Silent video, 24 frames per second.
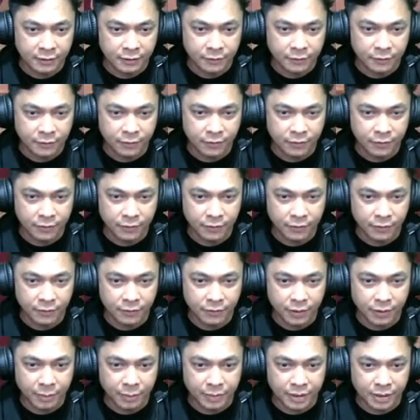
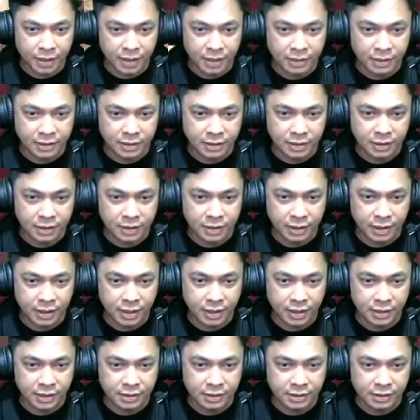wow dapat rahasia kita
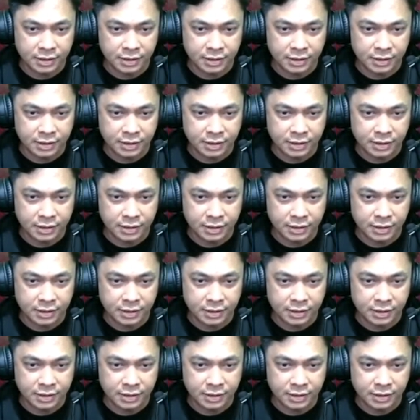guys